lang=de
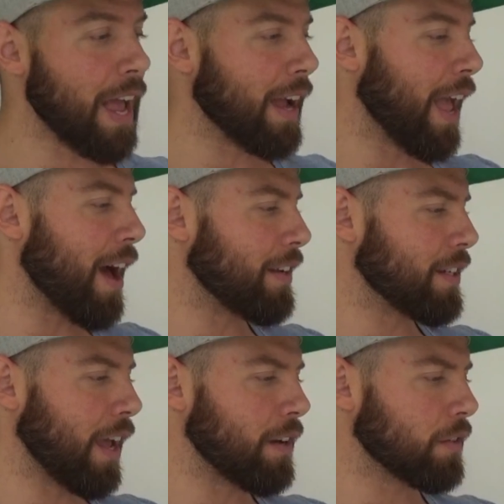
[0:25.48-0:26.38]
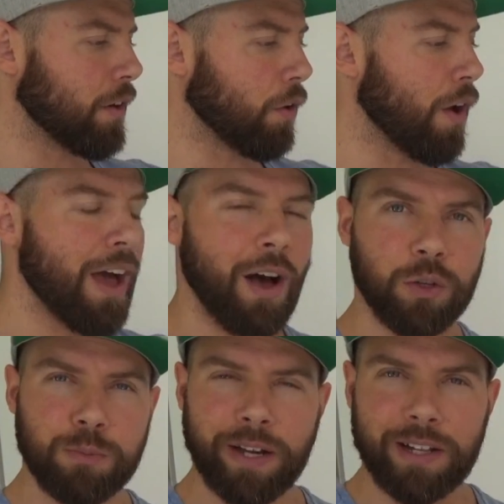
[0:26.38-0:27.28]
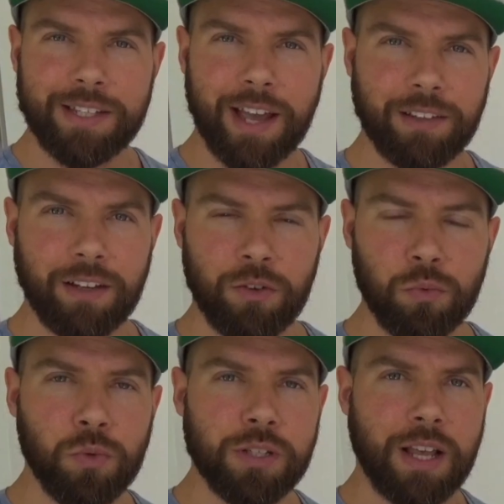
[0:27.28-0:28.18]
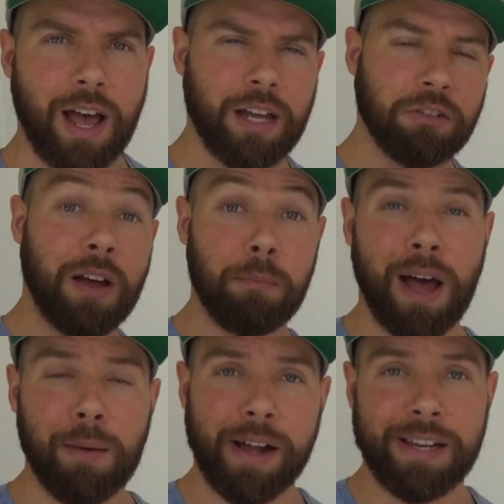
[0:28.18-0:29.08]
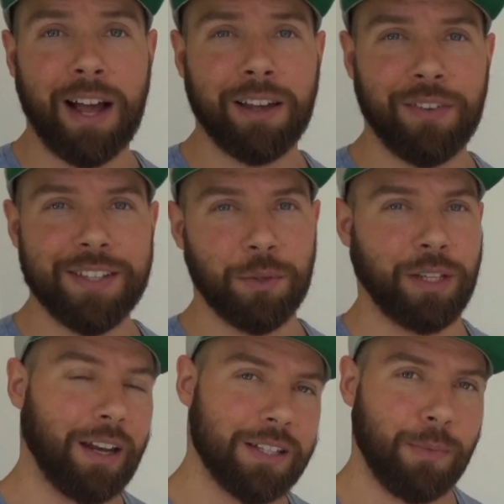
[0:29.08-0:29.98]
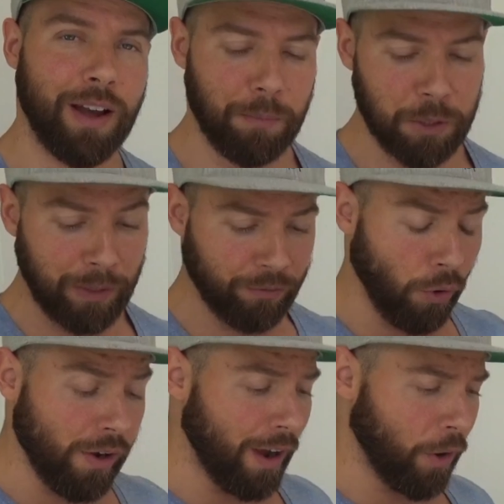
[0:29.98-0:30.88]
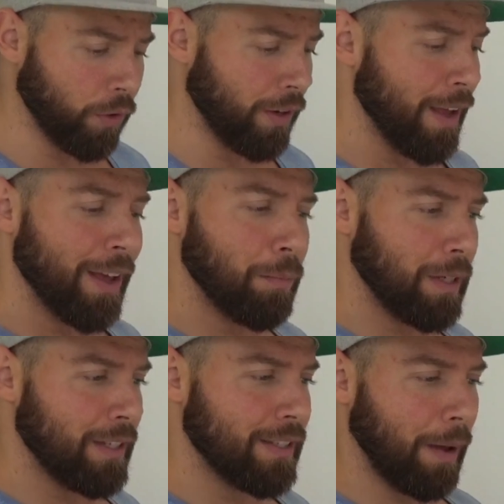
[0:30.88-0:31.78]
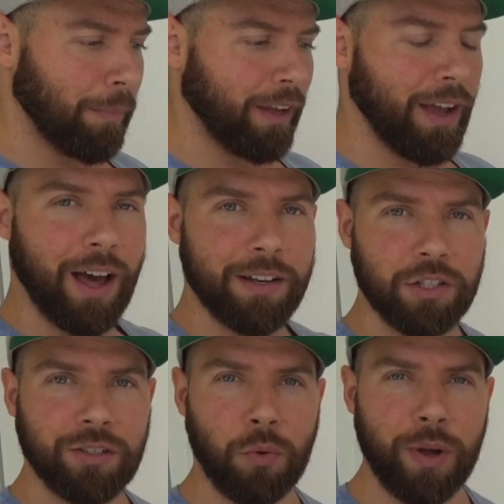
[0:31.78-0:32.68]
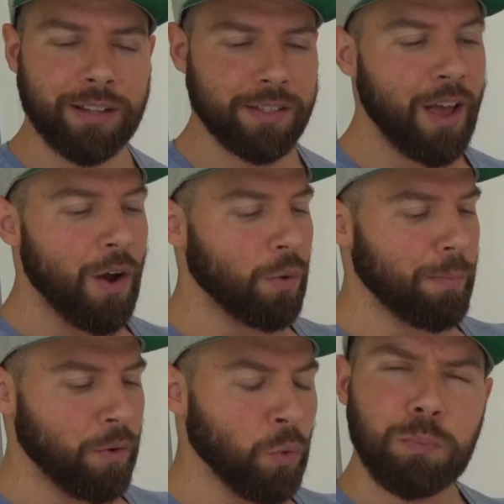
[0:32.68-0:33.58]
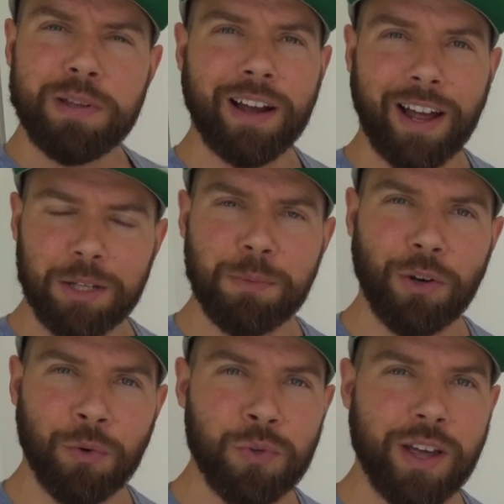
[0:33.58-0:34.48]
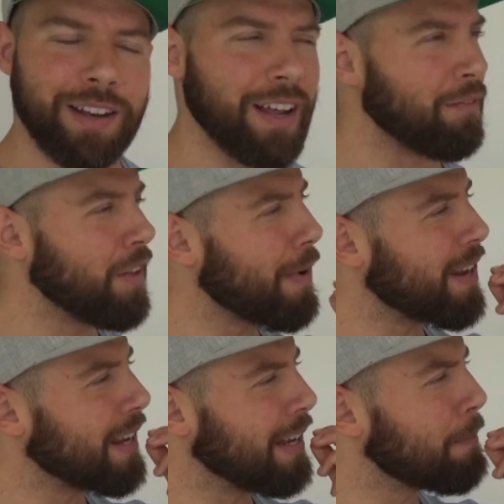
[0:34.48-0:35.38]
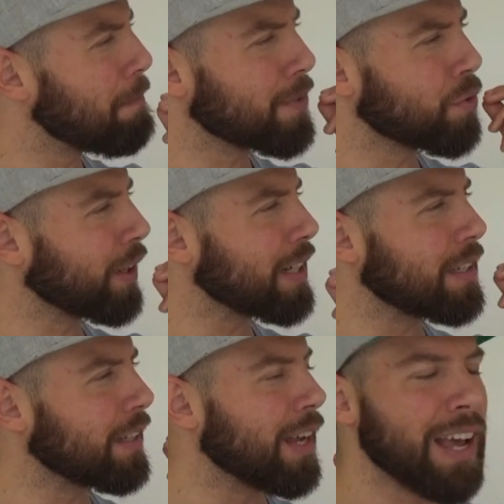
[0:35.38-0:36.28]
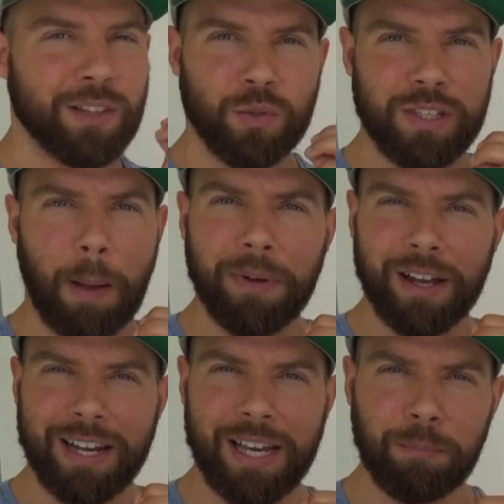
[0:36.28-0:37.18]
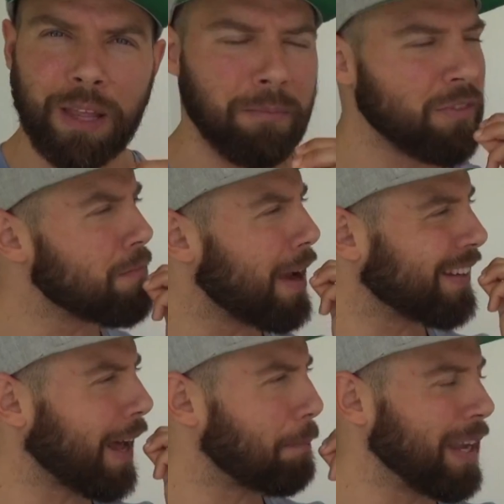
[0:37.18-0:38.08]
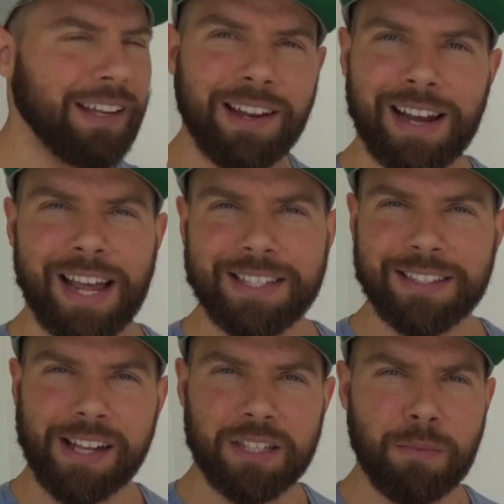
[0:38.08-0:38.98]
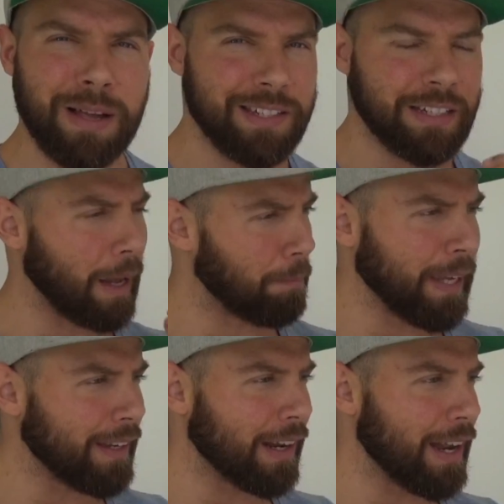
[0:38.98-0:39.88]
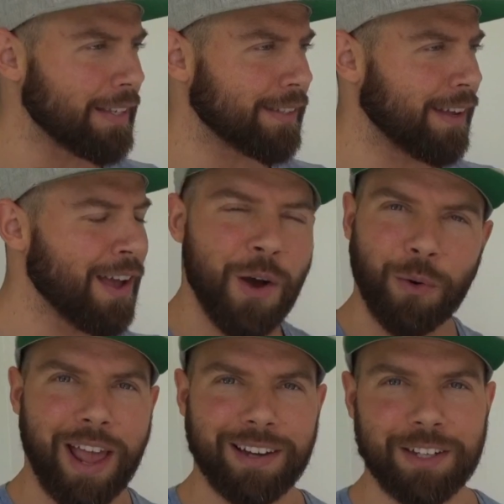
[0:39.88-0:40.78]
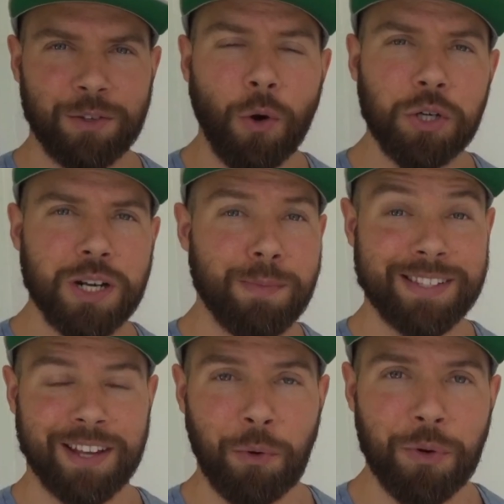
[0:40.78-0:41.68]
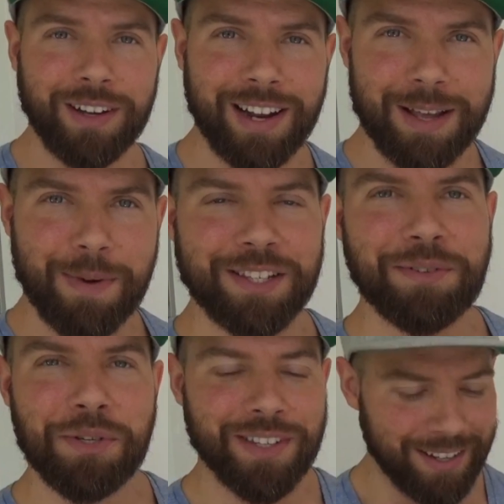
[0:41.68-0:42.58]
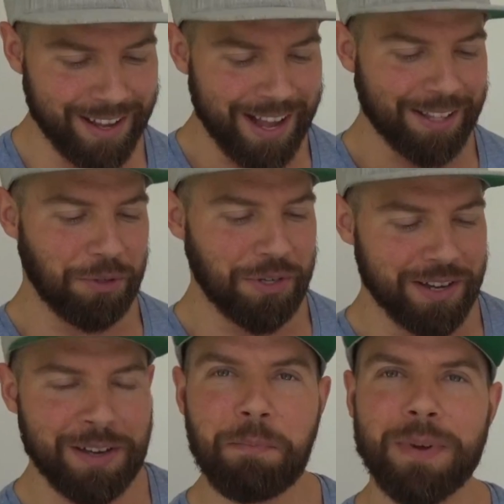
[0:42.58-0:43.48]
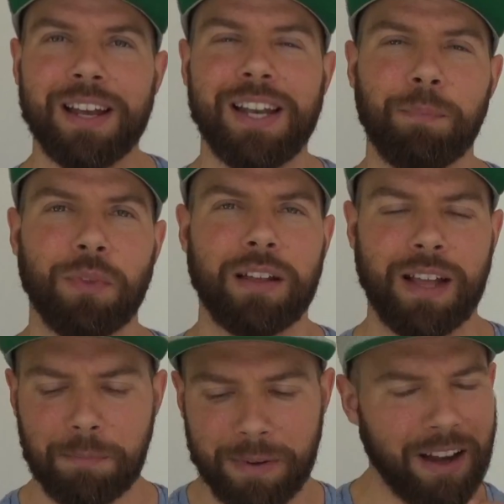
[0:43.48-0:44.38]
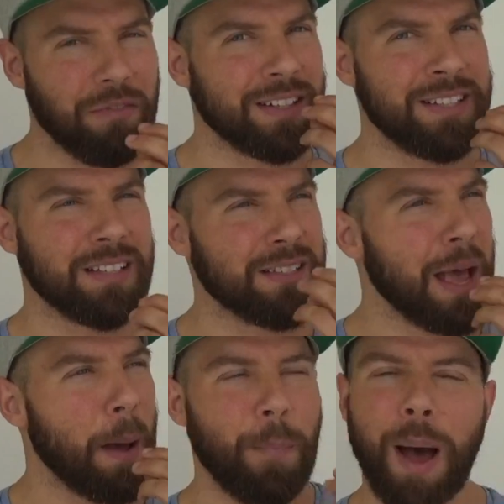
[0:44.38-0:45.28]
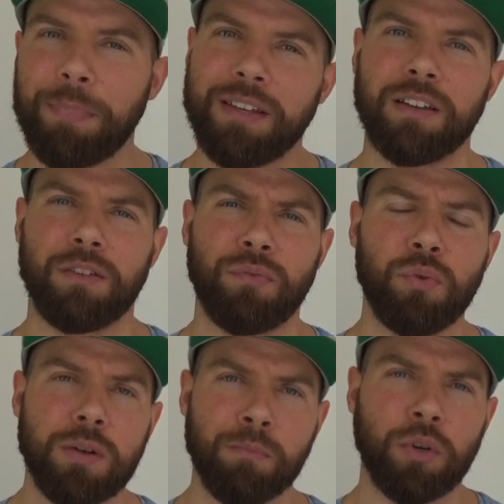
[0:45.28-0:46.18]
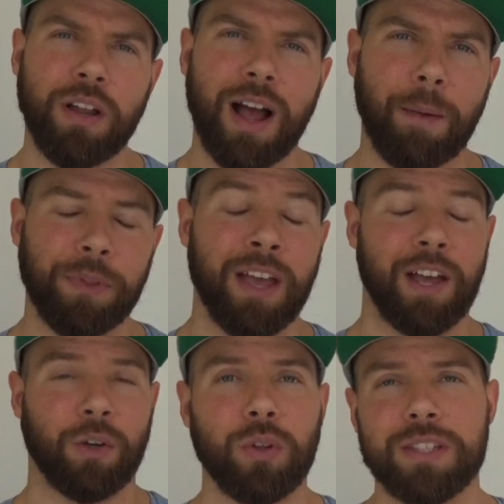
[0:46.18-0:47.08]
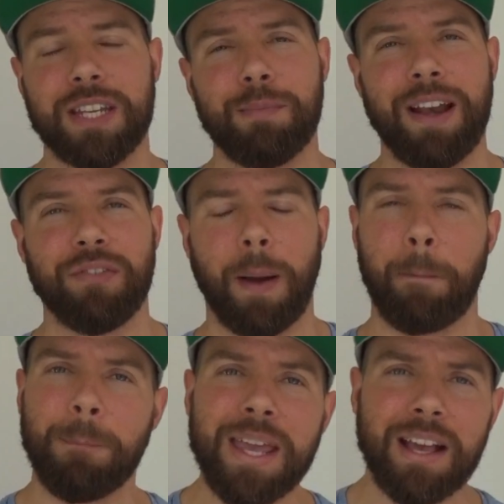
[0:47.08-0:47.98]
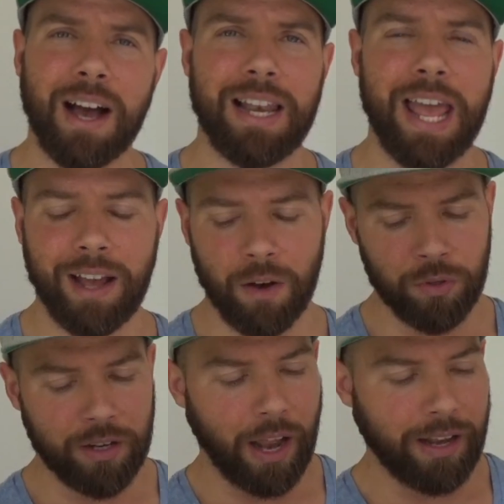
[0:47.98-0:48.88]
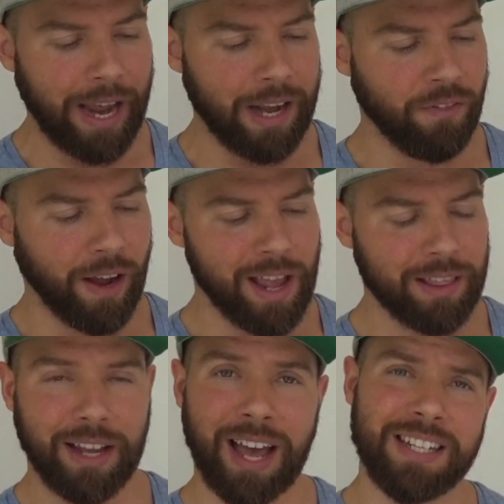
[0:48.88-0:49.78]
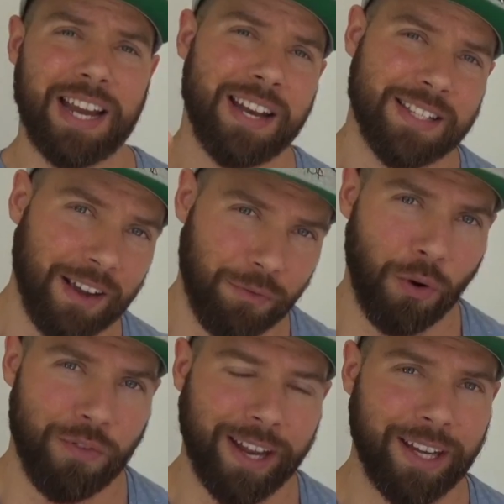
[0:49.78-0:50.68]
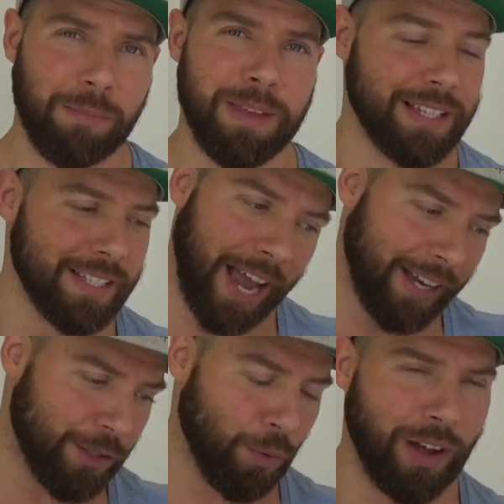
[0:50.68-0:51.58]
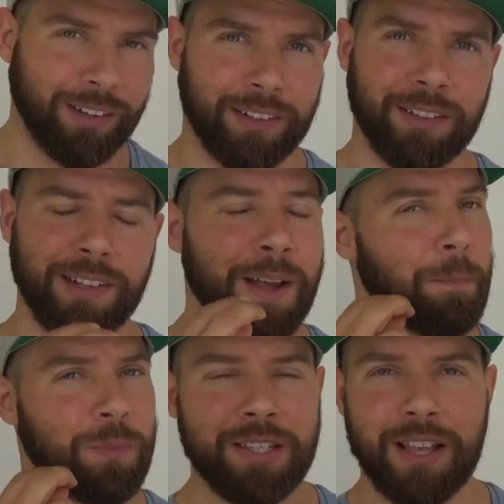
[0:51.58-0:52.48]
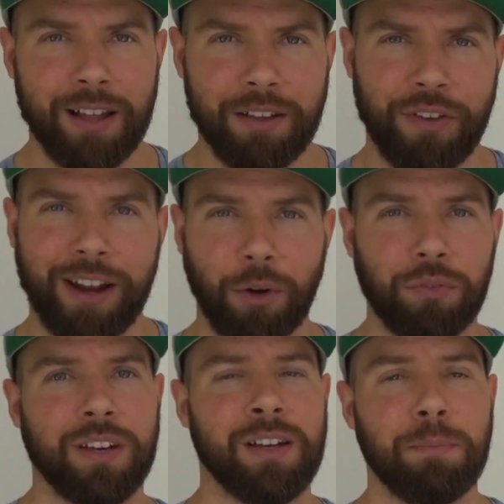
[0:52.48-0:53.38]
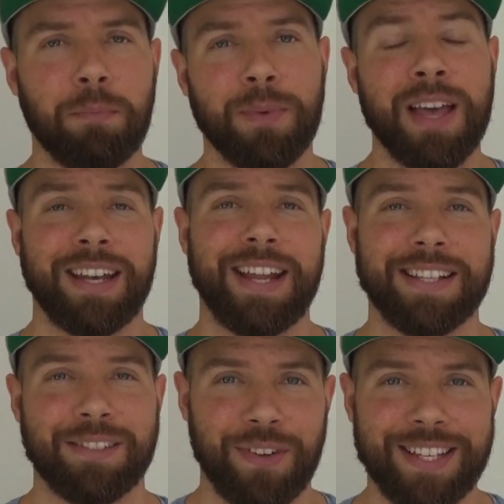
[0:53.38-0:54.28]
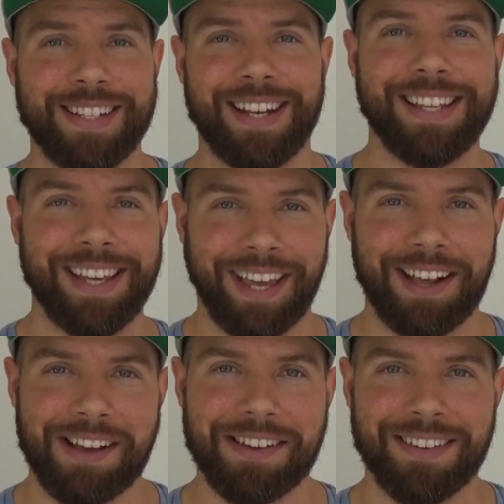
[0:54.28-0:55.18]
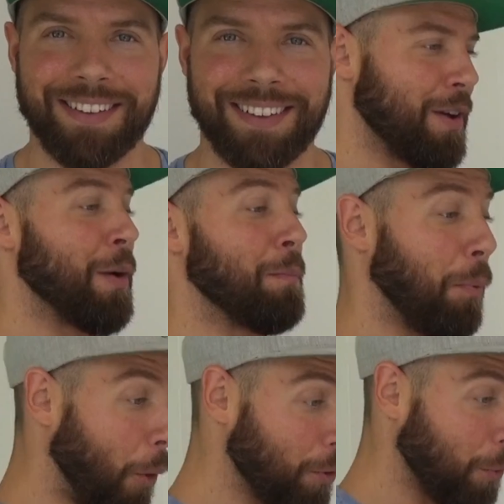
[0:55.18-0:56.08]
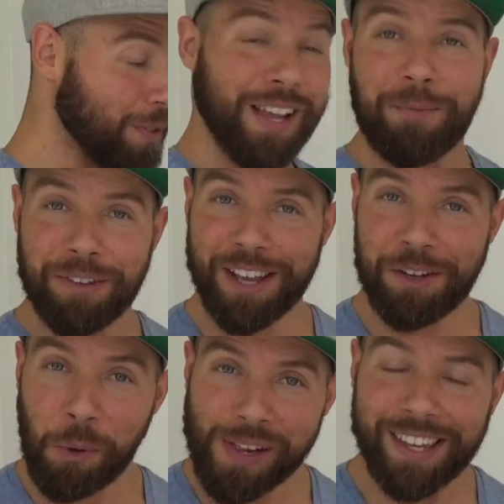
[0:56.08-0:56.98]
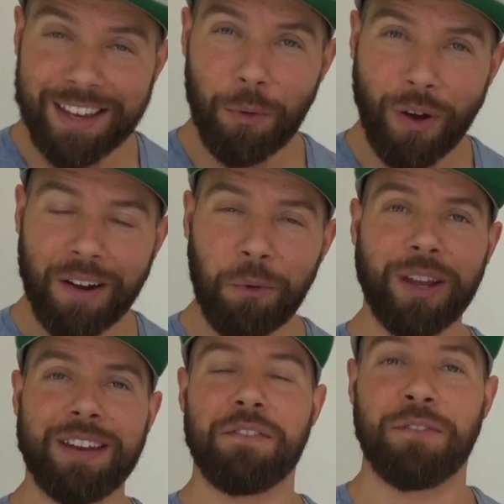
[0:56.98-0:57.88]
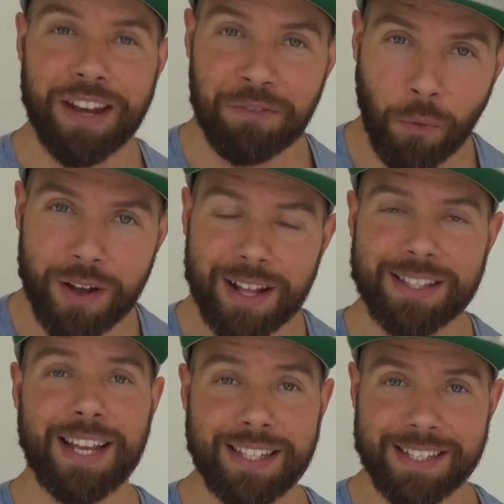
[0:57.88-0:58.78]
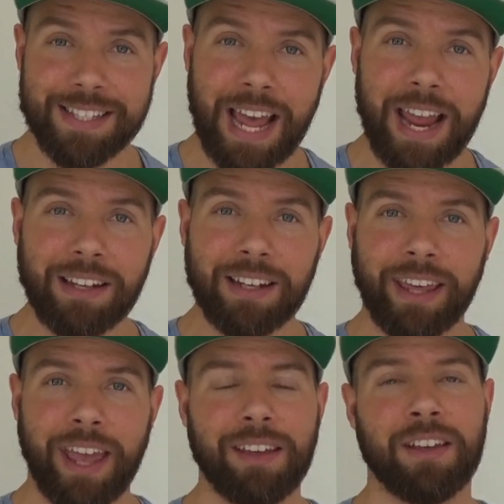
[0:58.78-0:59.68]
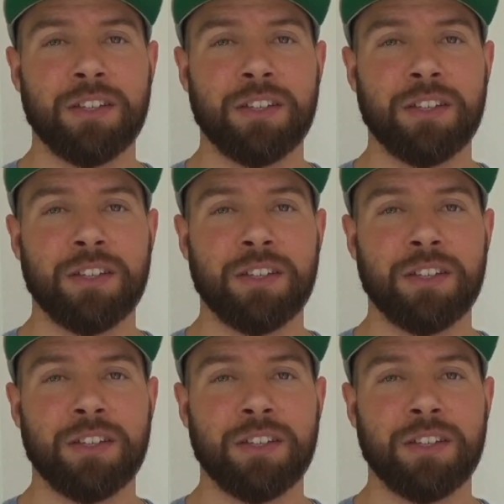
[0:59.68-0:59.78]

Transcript: sehr gerne. Ich kenne es noch aus meiner Zeit in den USA. Ich war ein paar Mal da gewesen und jedes Mal habe ich mich vollgehauen mit diesen amerikanischen Drinks. Und bei Rootbier kann ich mich noch gut erinnern, wie meine Lippen so richtig zusammengeklebt haben, wie bei Tapetenkleister, als wenn man sich Tapetenkleister oder eigentlich noch schlimmer Sekundenkleber zwischen die, zwischen die Lippen klebt. Da hat man einfach dieses pappige Gefühl im Mund gehabt. Trotzdem einfach mega lecker und in der Diet-Variante kann ich eine Sache vorwegnehmen. Hier ist kein Zucker drin. Dieser Effekt auf den Lippen, der ist wesentlich geringer. Pro Dose haben wir hier 0 Kilokalorien. Wen wundert's? Das ist ein Dietgetränk.